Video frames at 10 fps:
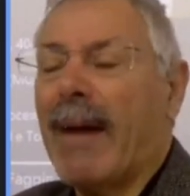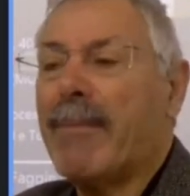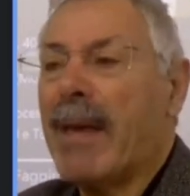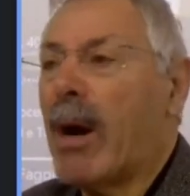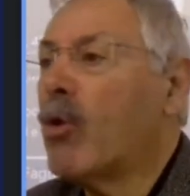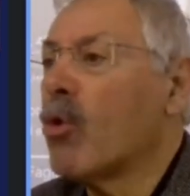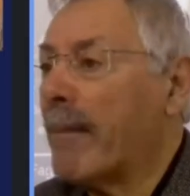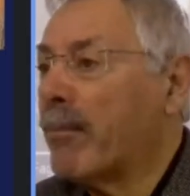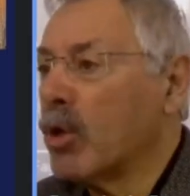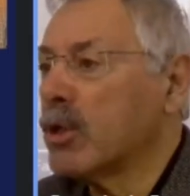abbiamo
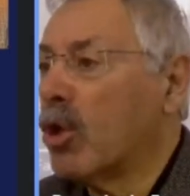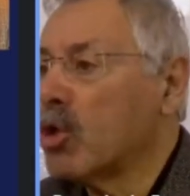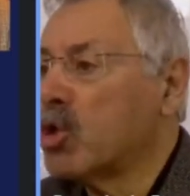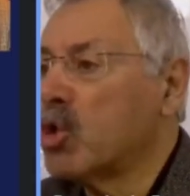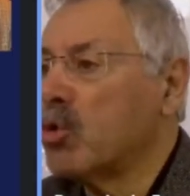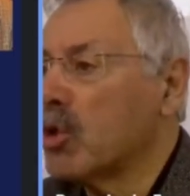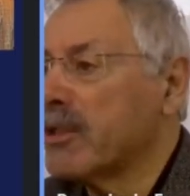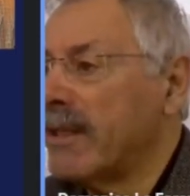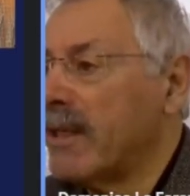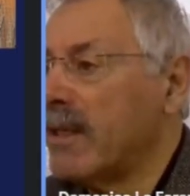ancora a bordo oggi sui
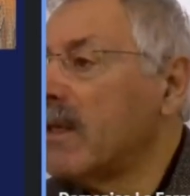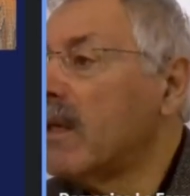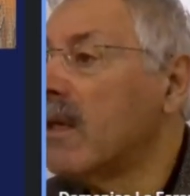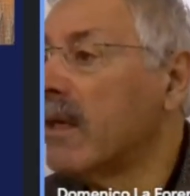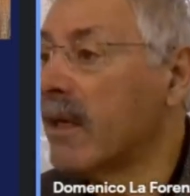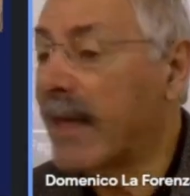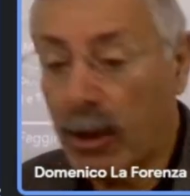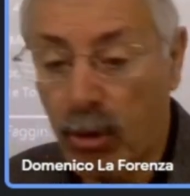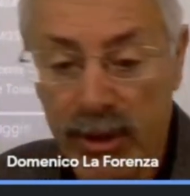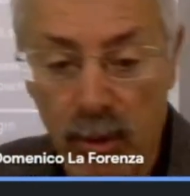nostri eh,
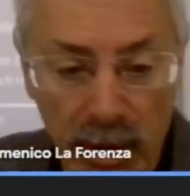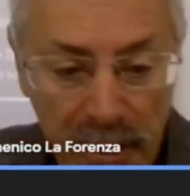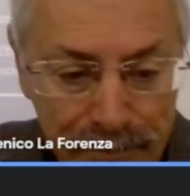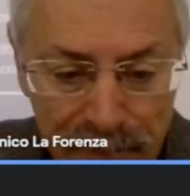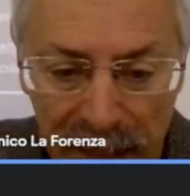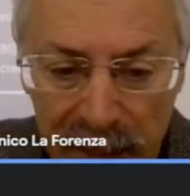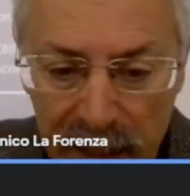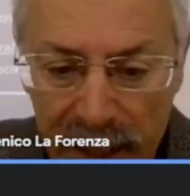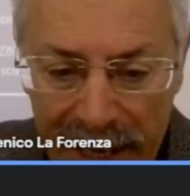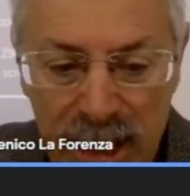calcolatori,
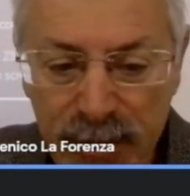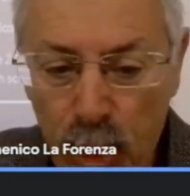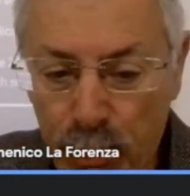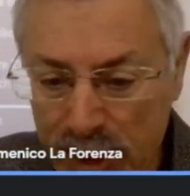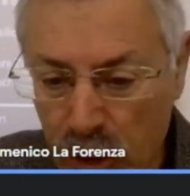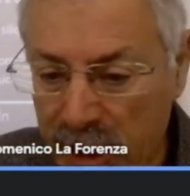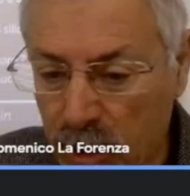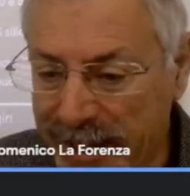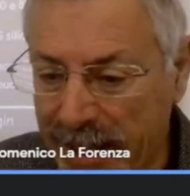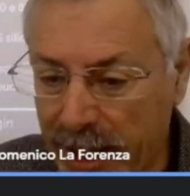è sviluppatore di
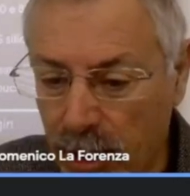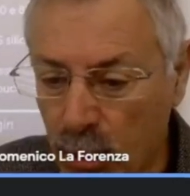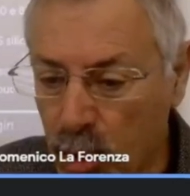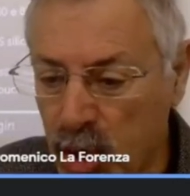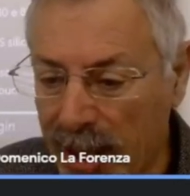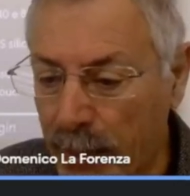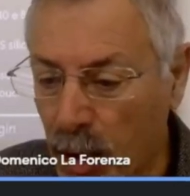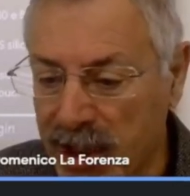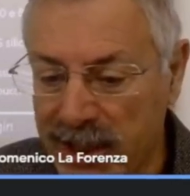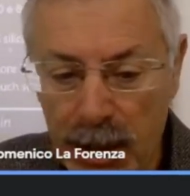questa tecnologia
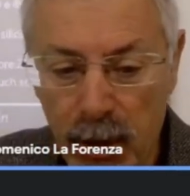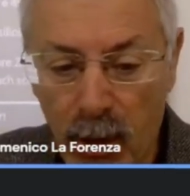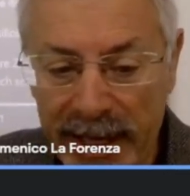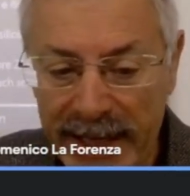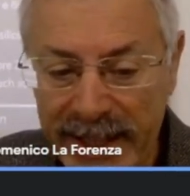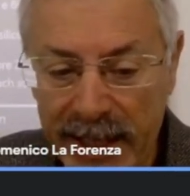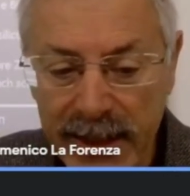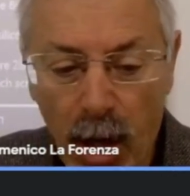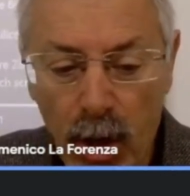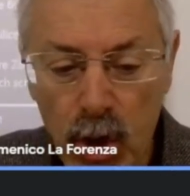MOS Silicon Gate
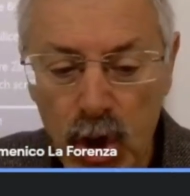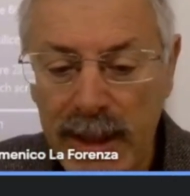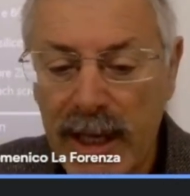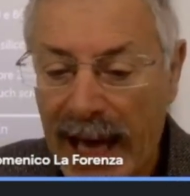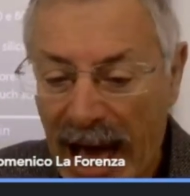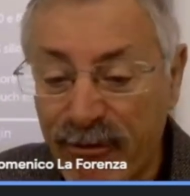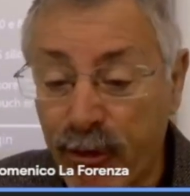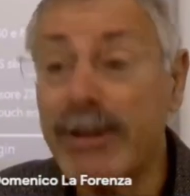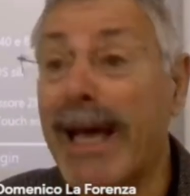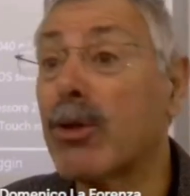Technology, ha
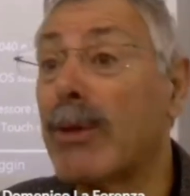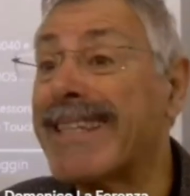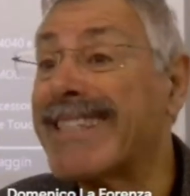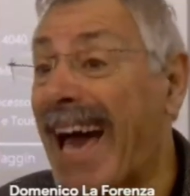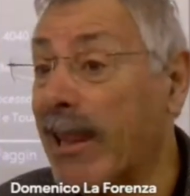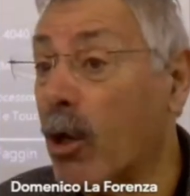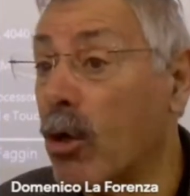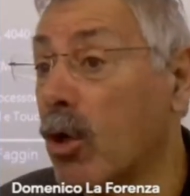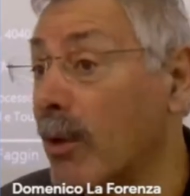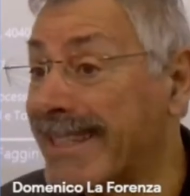fondato la
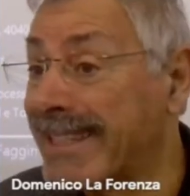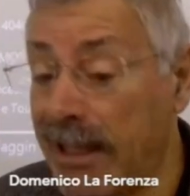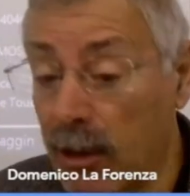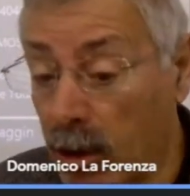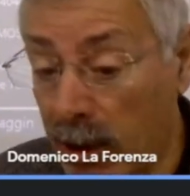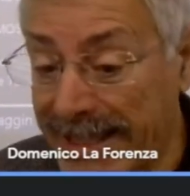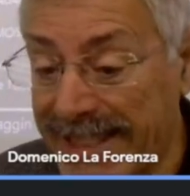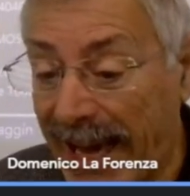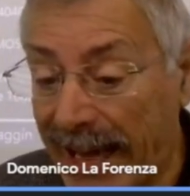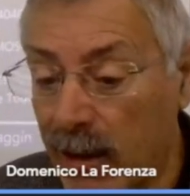Zilog o la Zilog, la
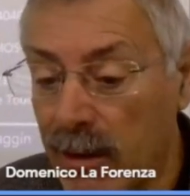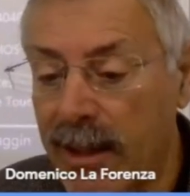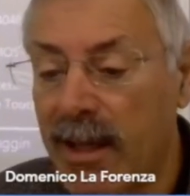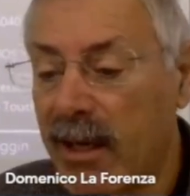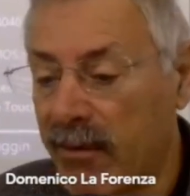Zilog